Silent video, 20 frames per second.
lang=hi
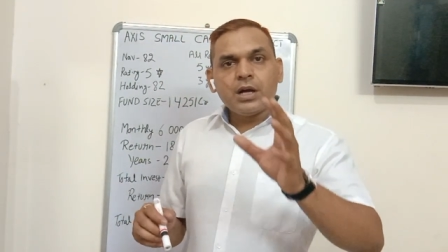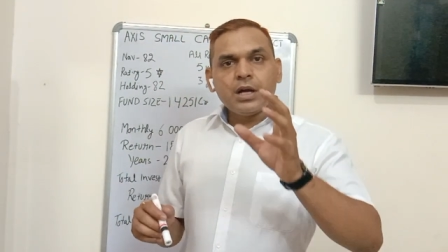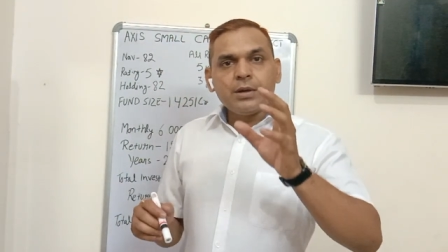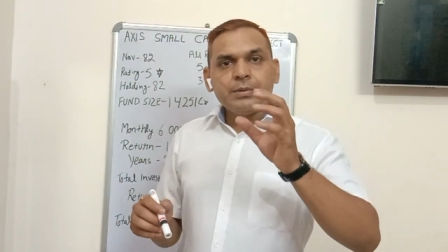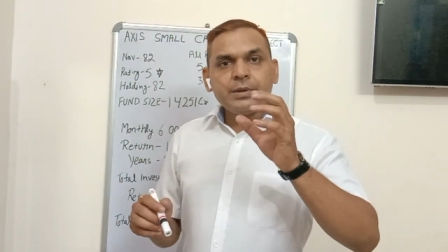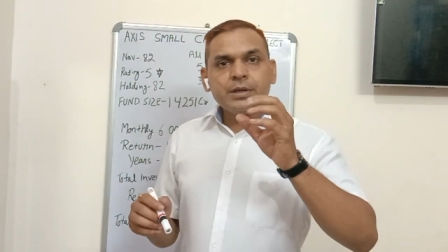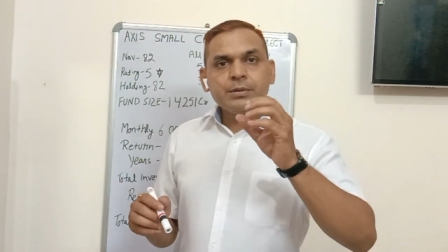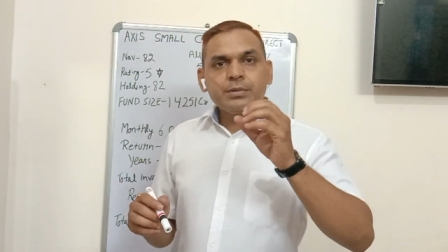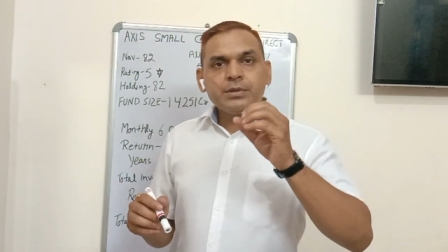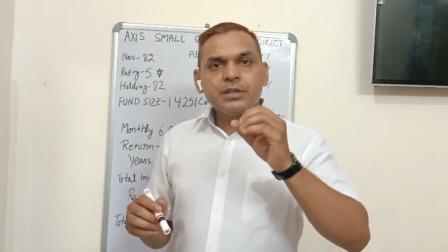अब
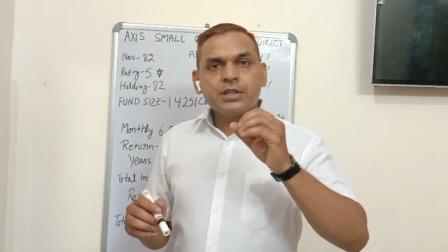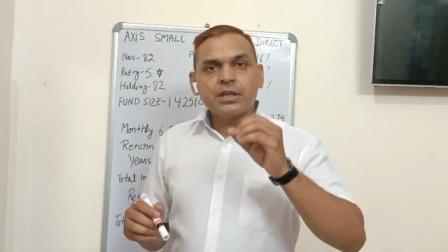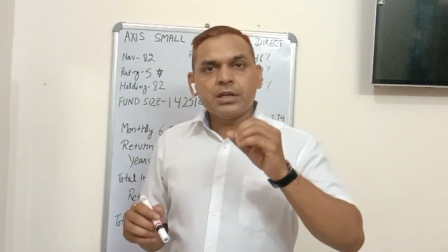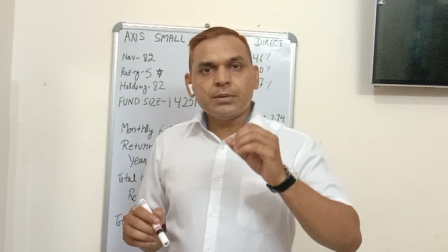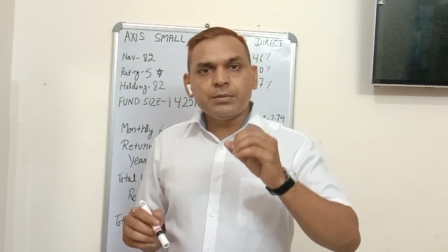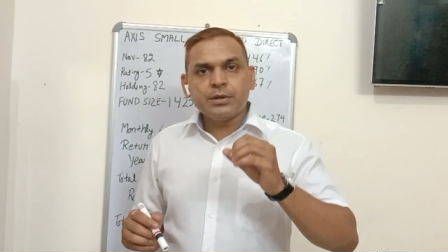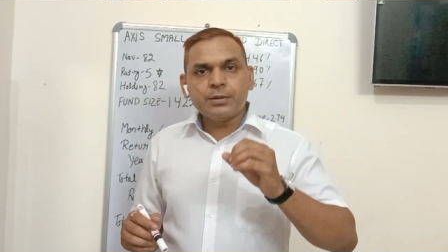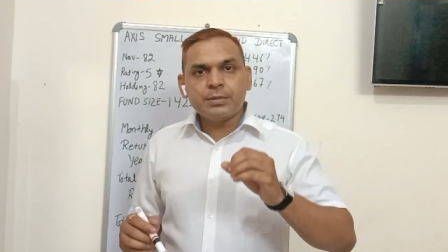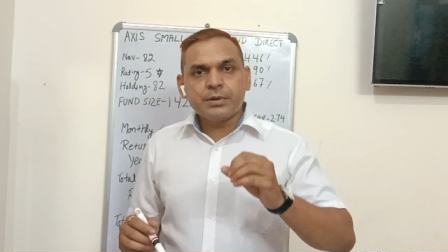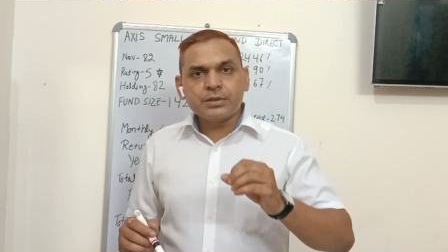एक बंदे का
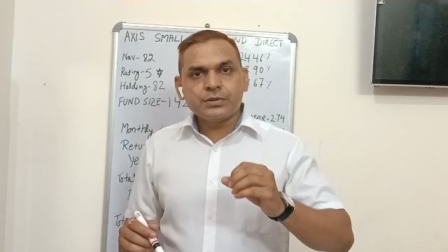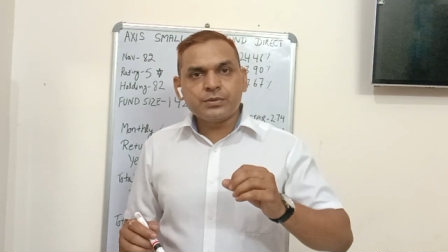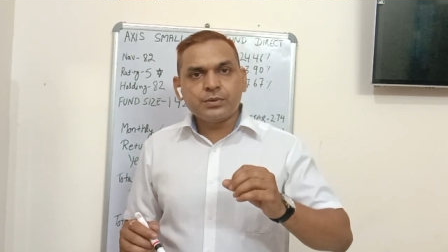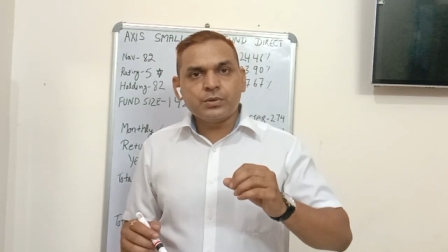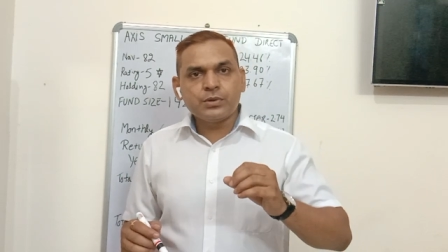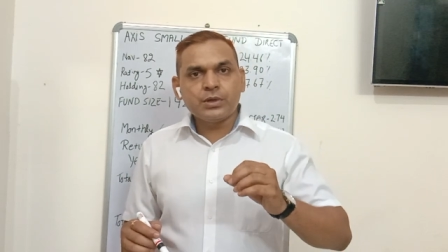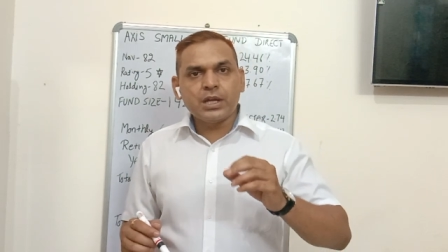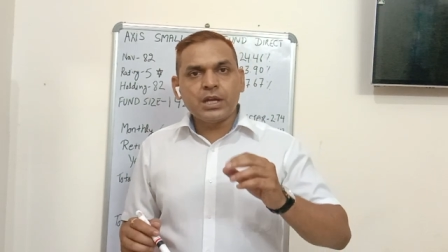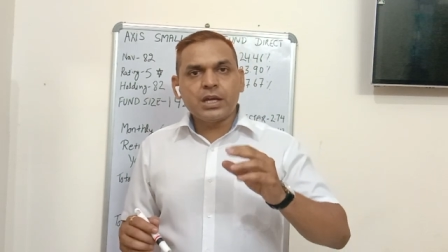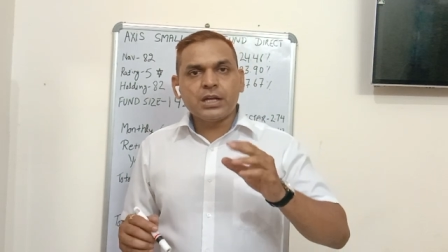मेरे पास
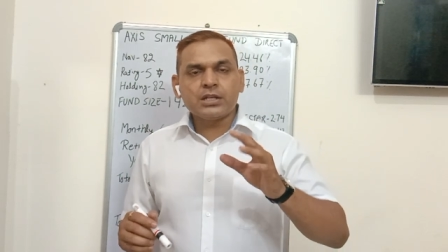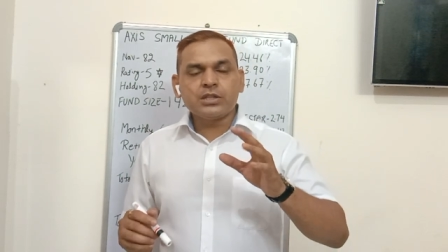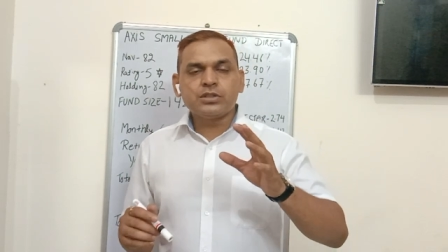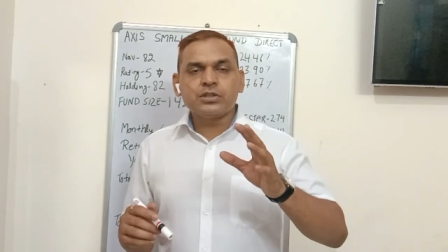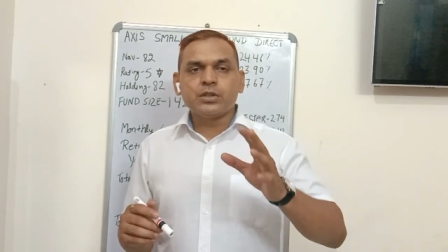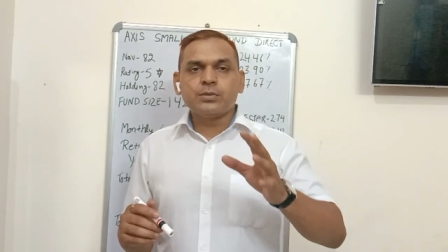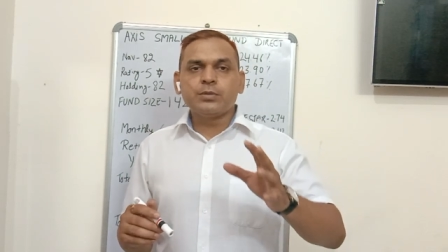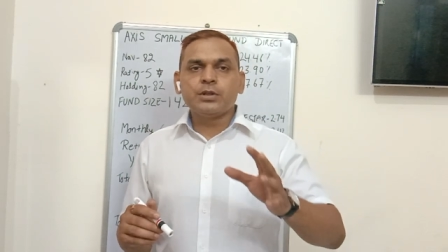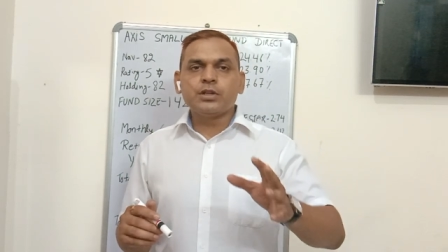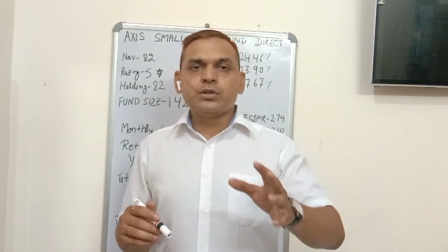फ़ोन आया कि
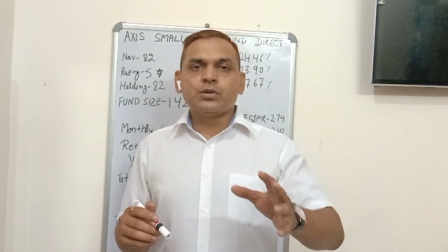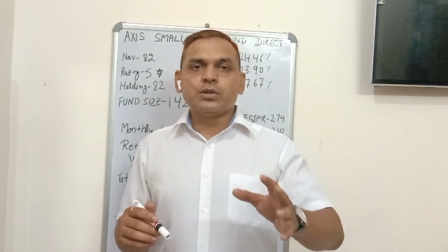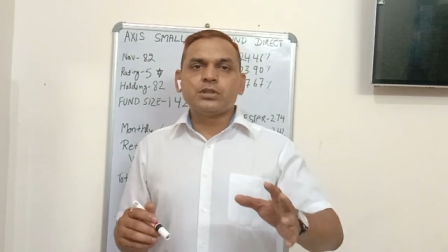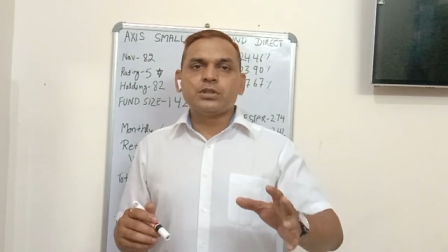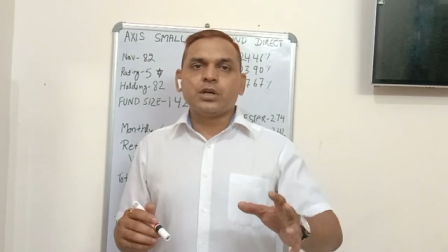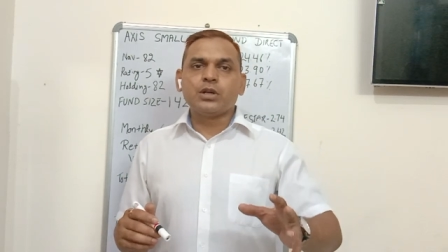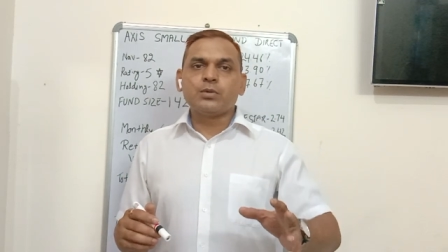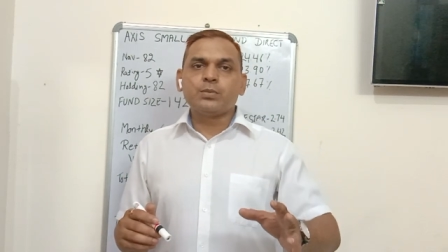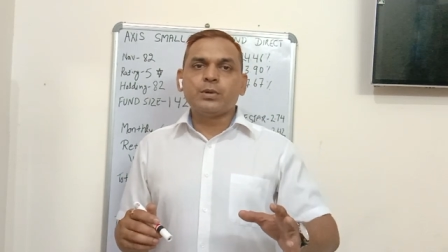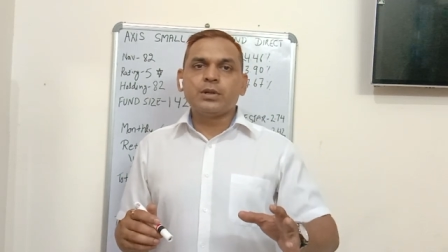सर मेरे तो
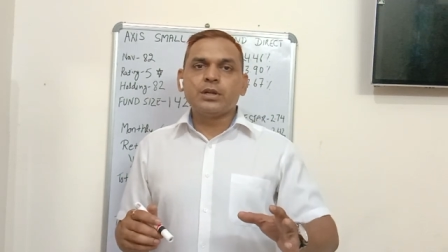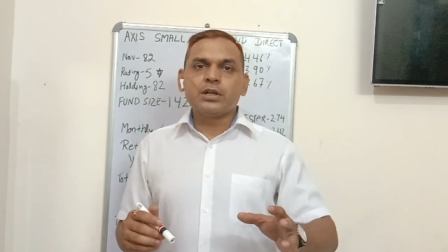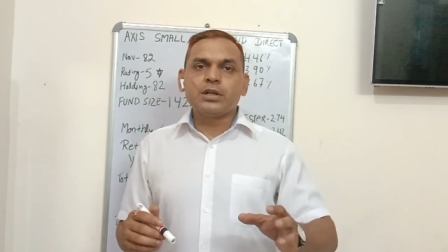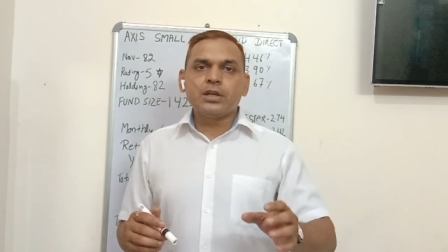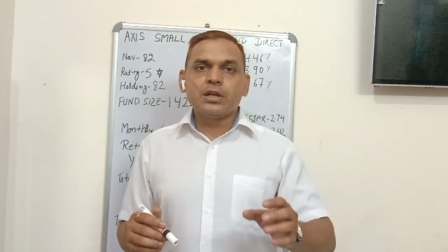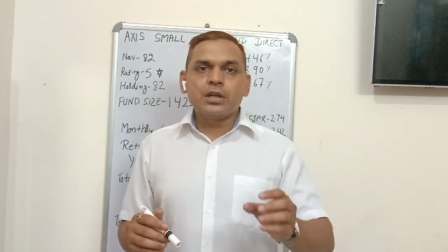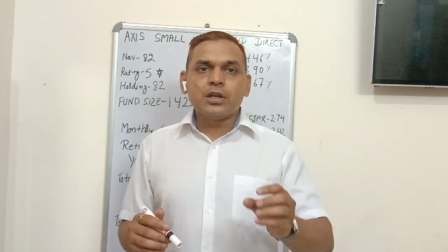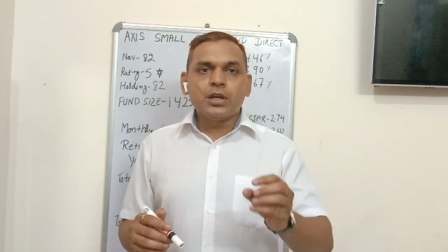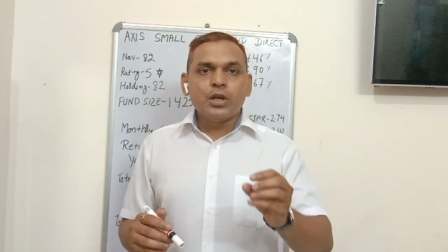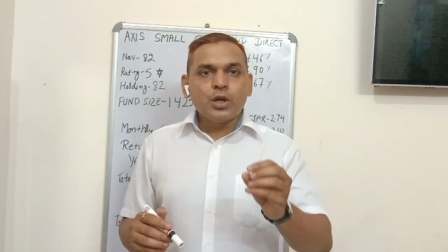हज़ार रुपये
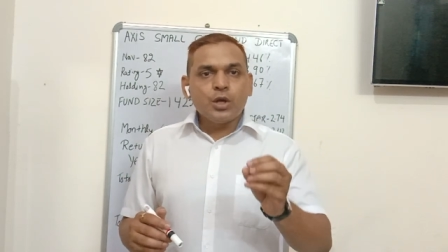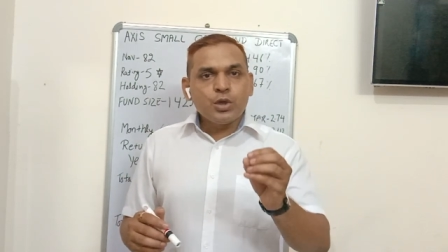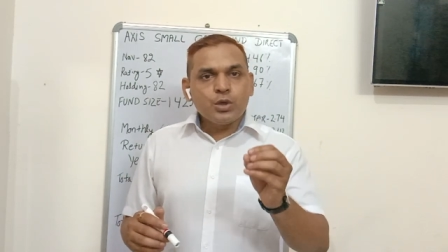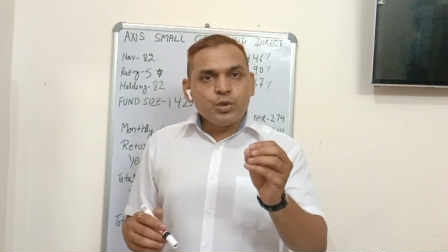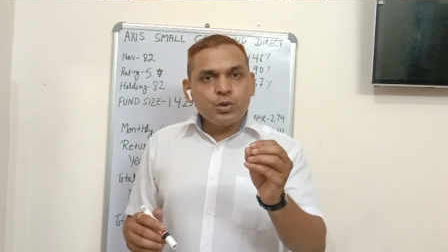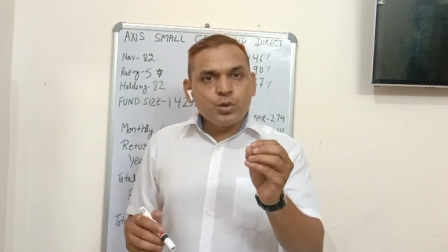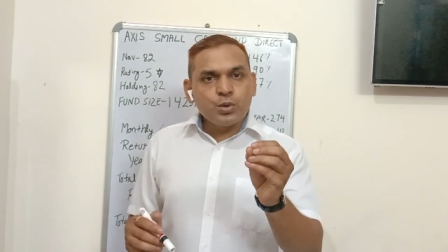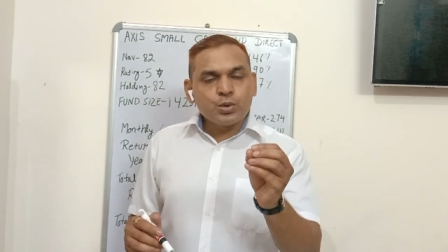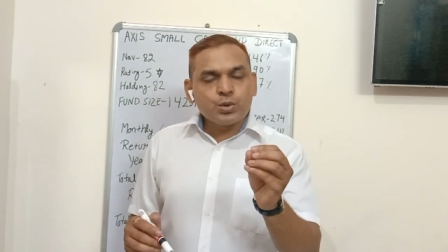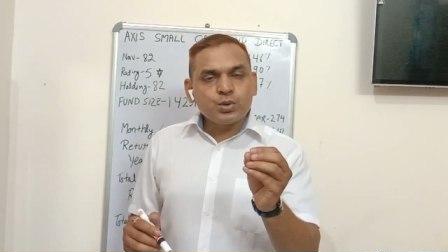लगे
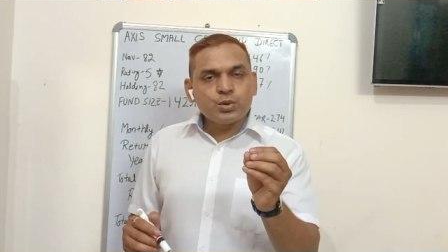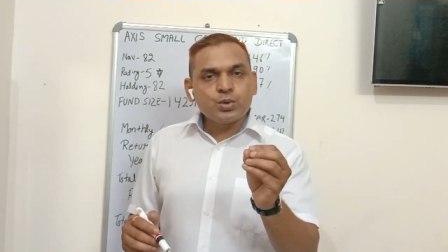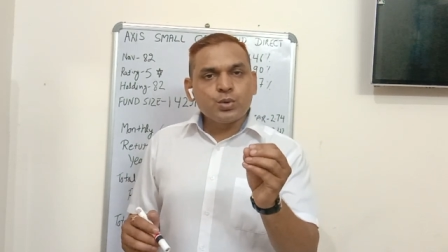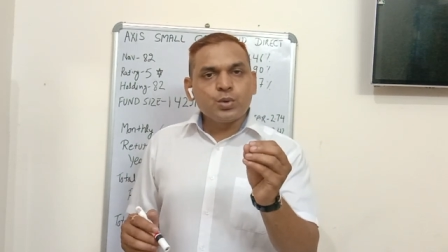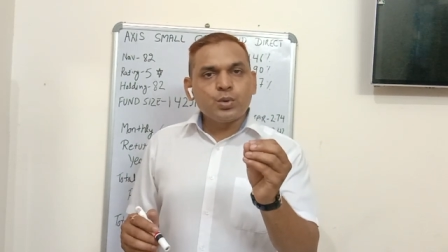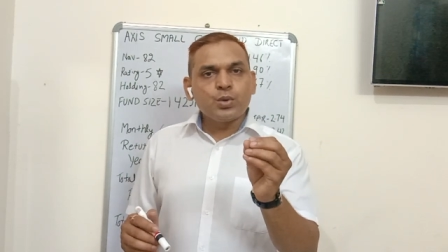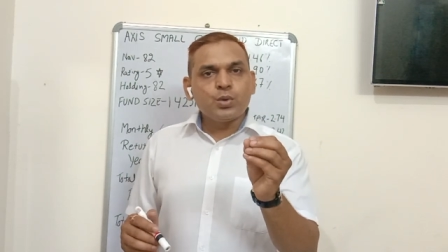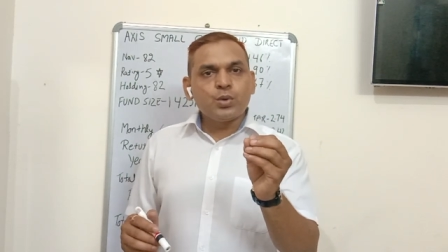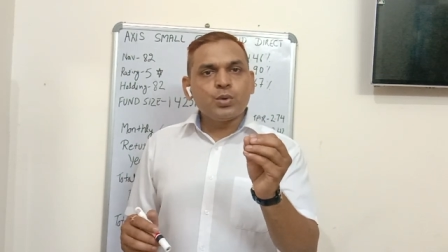नौ सौ